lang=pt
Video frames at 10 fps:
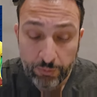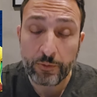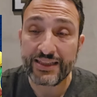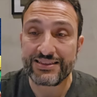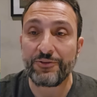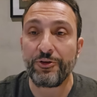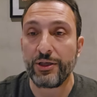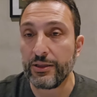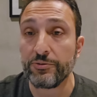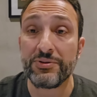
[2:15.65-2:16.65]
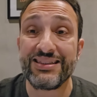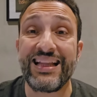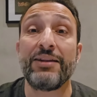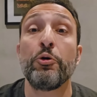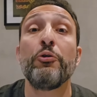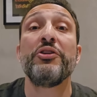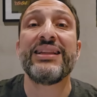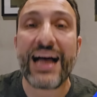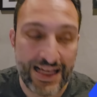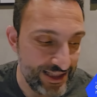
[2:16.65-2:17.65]
Vamos começar falando da
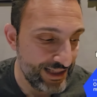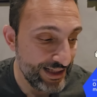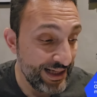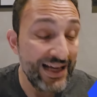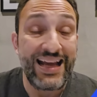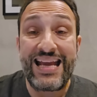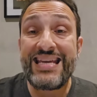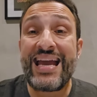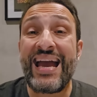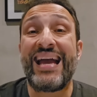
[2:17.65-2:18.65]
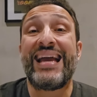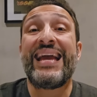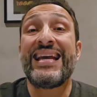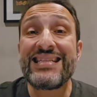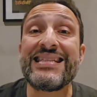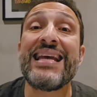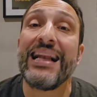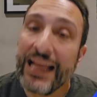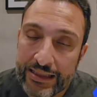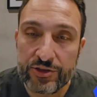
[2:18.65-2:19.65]
novidade e é
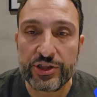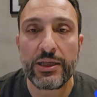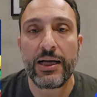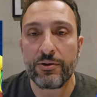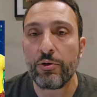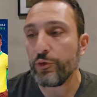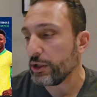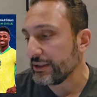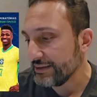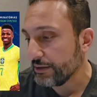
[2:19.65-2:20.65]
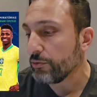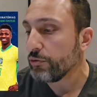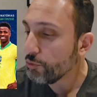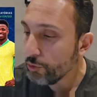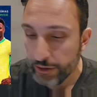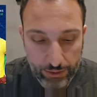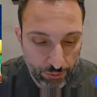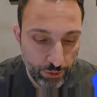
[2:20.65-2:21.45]
excelente a convocação do Murilo.